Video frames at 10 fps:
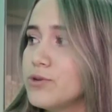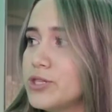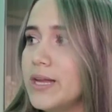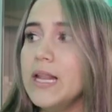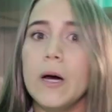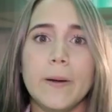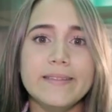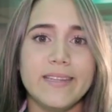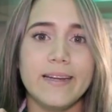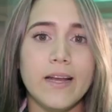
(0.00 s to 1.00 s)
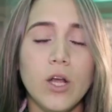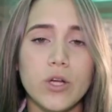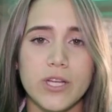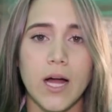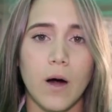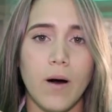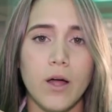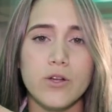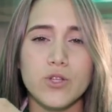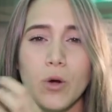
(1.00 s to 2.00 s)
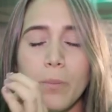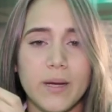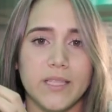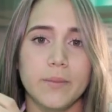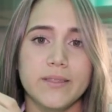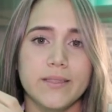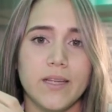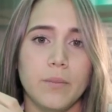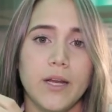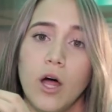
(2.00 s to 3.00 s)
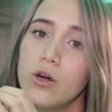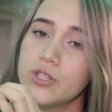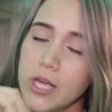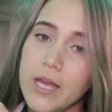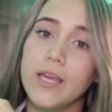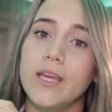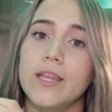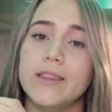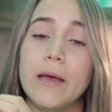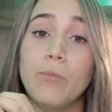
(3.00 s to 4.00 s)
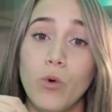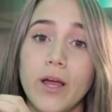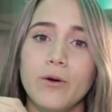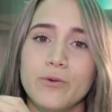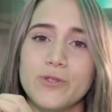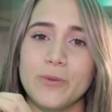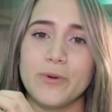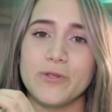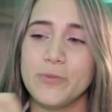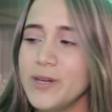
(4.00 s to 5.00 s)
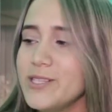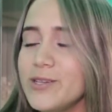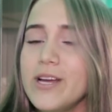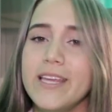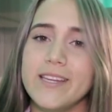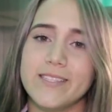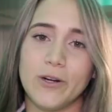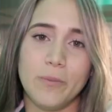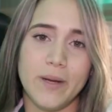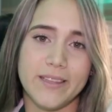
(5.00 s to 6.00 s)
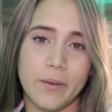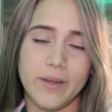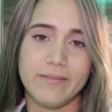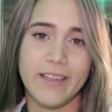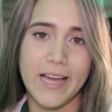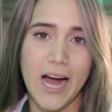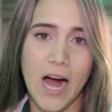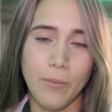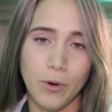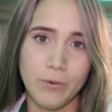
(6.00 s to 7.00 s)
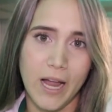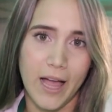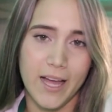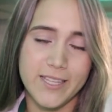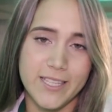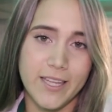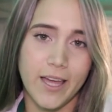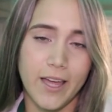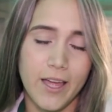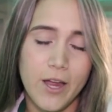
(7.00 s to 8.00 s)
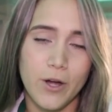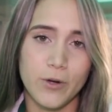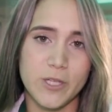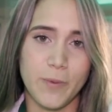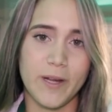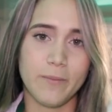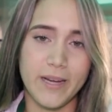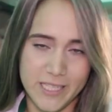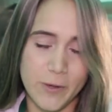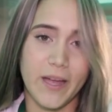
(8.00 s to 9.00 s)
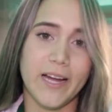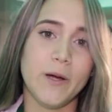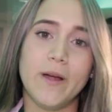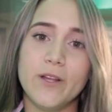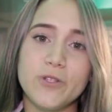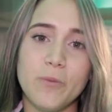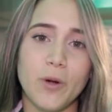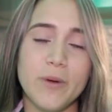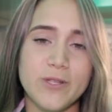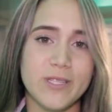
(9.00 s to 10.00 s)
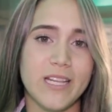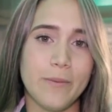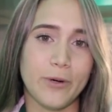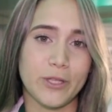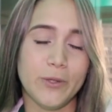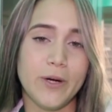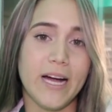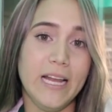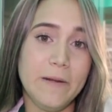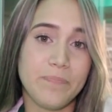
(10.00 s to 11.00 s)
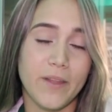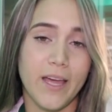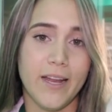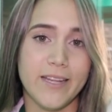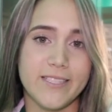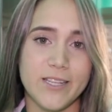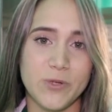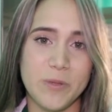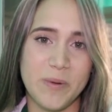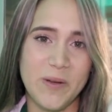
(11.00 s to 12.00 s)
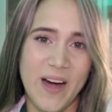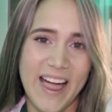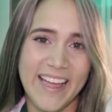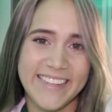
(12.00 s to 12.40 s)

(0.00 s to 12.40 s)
ustedes la ven, tienen los acabados completamente terminados y de buen gusto, por supuesto, y está completamente amoblada. Así que no esperen más y vengan a ver los compromisos del Deportivo Cali en esta suite privada.